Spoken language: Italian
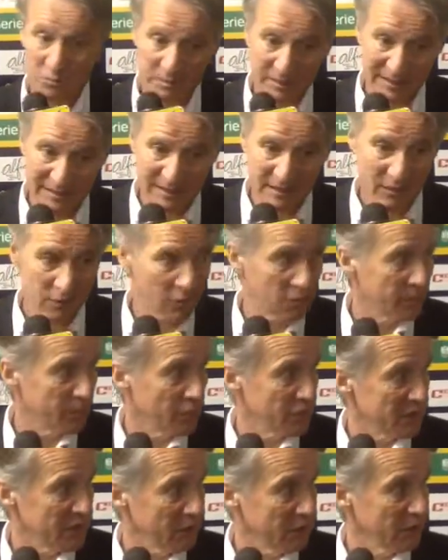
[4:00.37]
spazi che loro
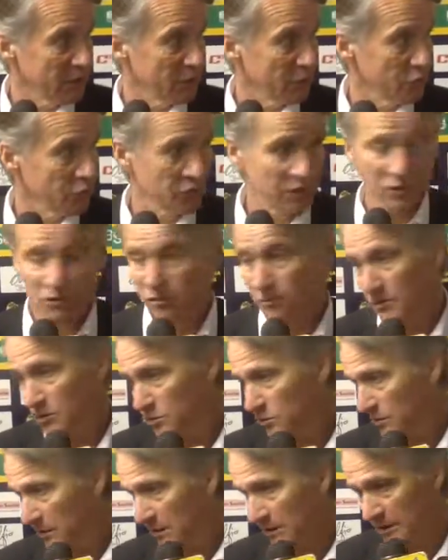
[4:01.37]
poi ci hanno anche concesso
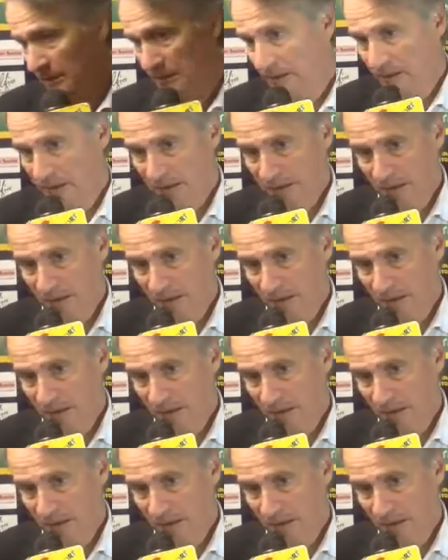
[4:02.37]
maggiormente